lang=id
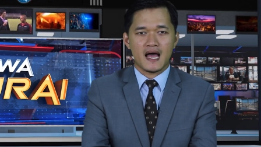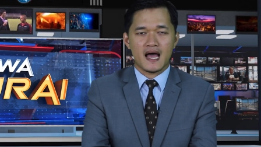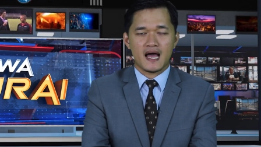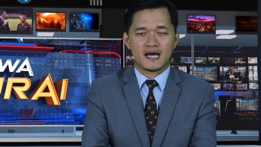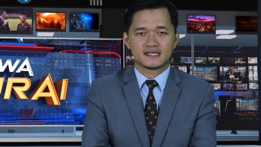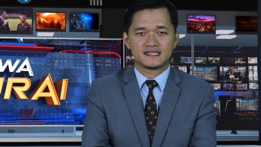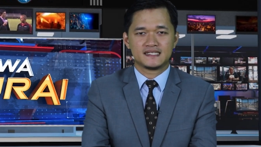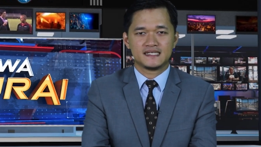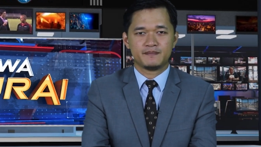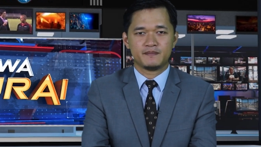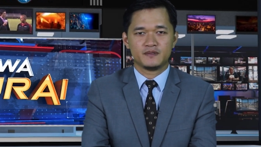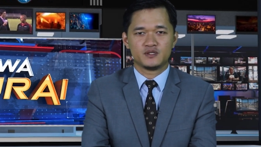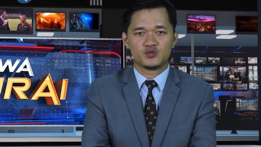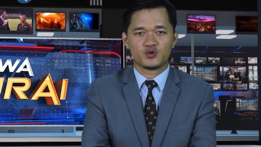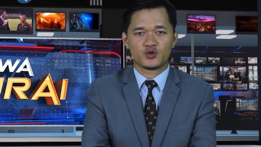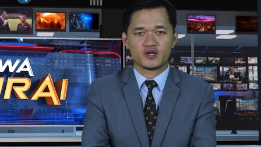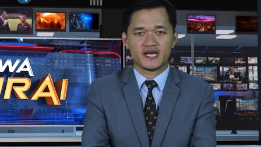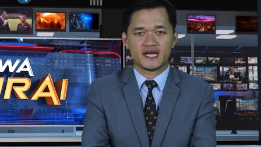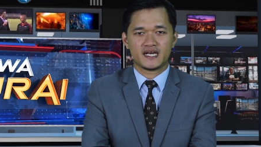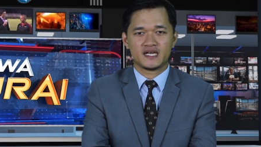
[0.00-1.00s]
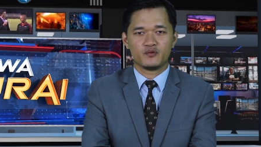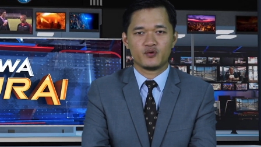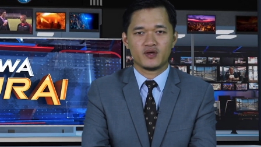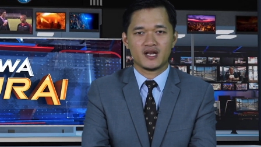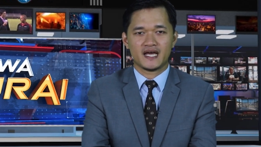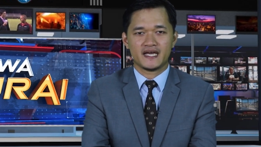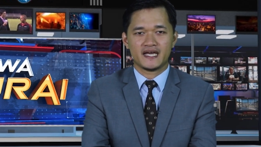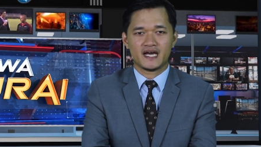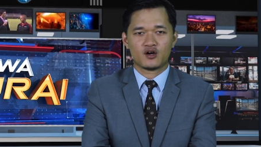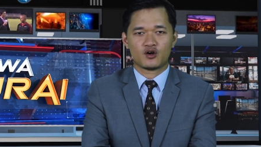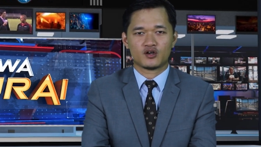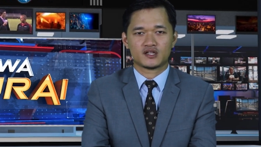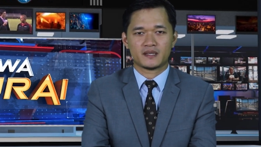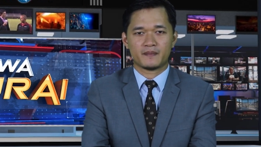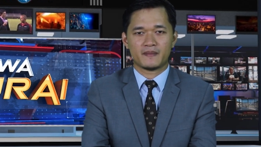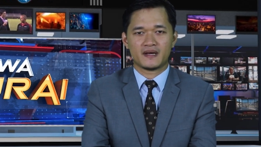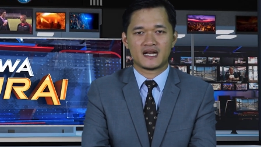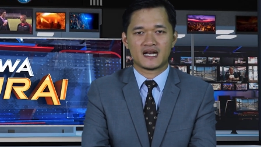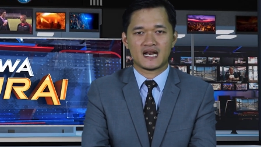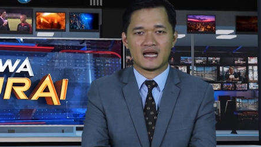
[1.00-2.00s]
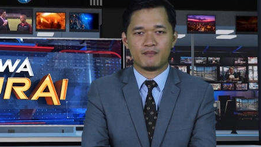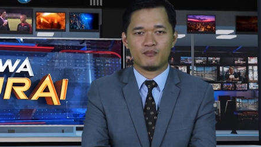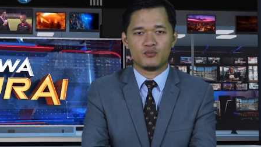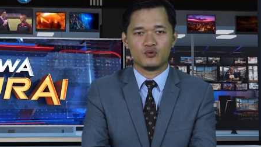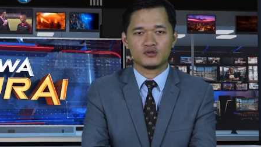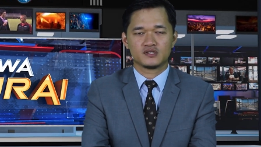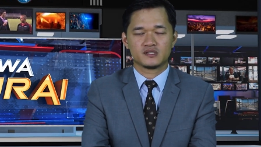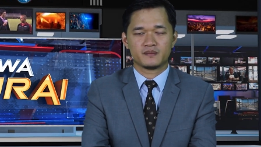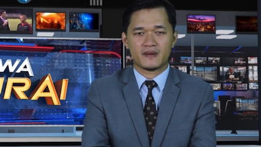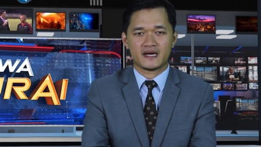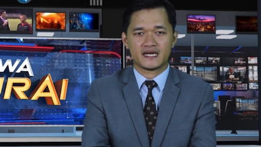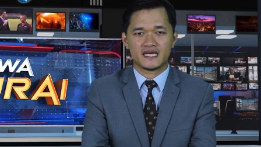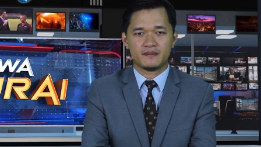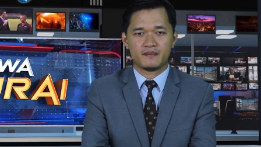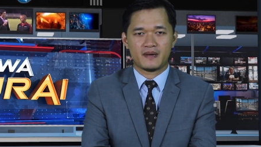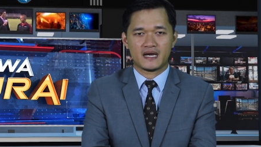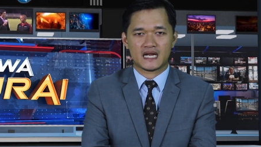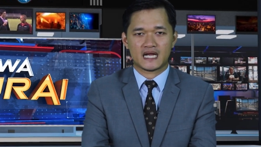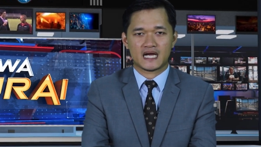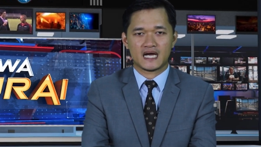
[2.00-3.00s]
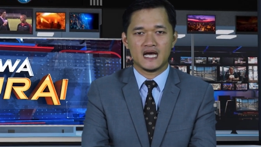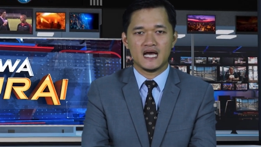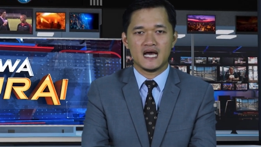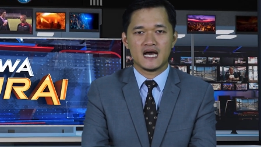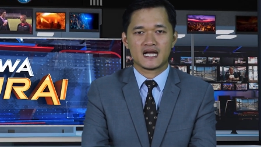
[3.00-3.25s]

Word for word: Aksi pencurian di wilayah kota Bandar Lampung semakin marak.